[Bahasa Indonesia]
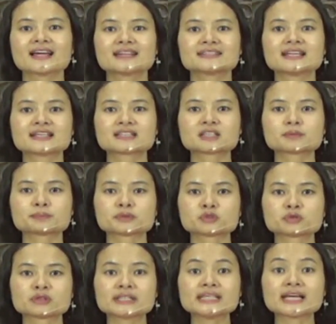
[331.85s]
dan
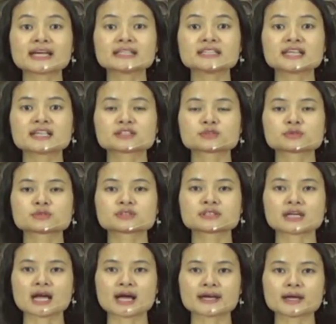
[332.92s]
kepedulian Yesus
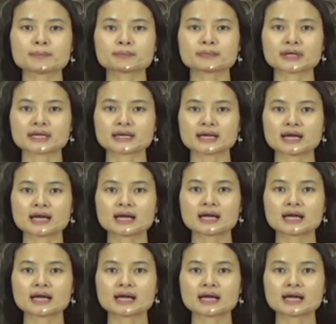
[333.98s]
terhadap mereka.